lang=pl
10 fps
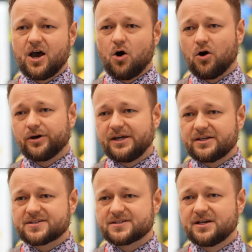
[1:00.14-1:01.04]
o
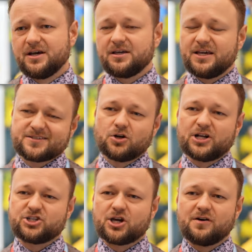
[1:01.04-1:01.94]
X, jest
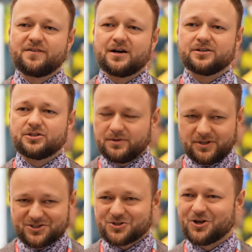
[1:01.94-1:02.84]
ona ciekawa,
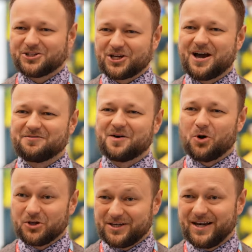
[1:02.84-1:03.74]
jest ona ciekawa,
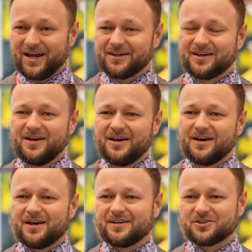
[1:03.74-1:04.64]
bo Y.
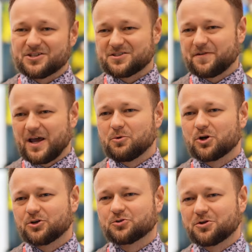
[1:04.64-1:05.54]
To jest
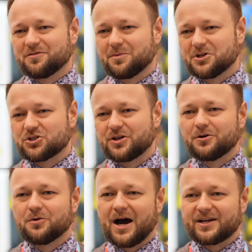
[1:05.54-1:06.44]
framework, który
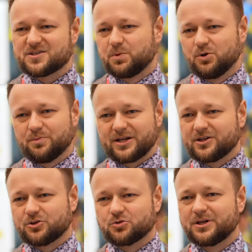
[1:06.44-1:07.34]
wymyślił Alex
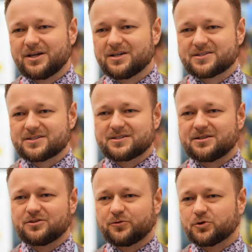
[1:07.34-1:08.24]
Bloomberg, który jest
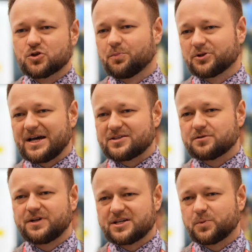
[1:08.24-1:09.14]
twórcą
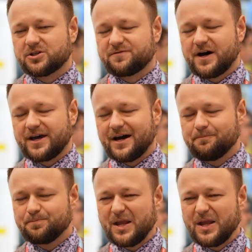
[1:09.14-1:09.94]
podcastów dla Spotify'a